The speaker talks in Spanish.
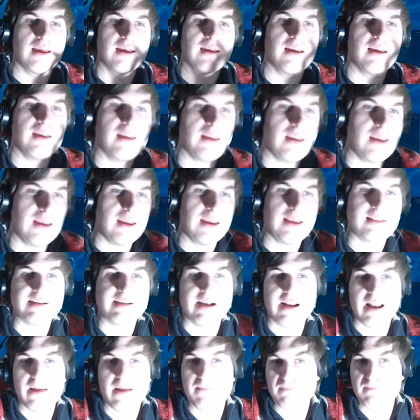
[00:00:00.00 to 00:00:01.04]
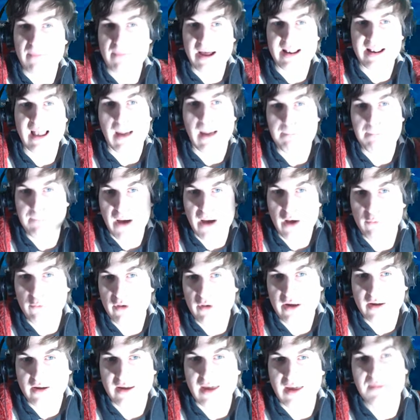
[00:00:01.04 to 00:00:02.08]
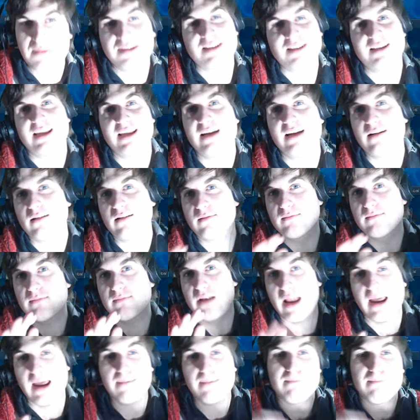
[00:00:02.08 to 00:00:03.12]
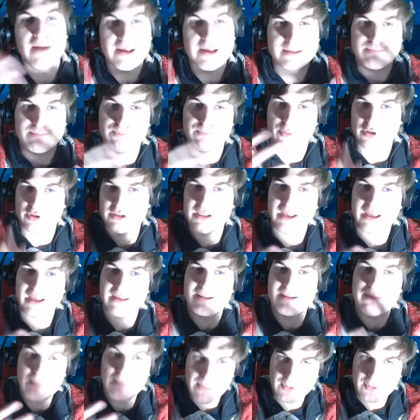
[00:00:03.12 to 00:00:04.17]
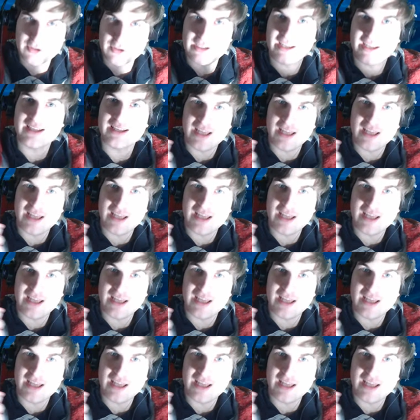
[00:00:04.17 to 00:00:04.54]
Eh, está la, power, que a veces te dan, es más, este, más posible que te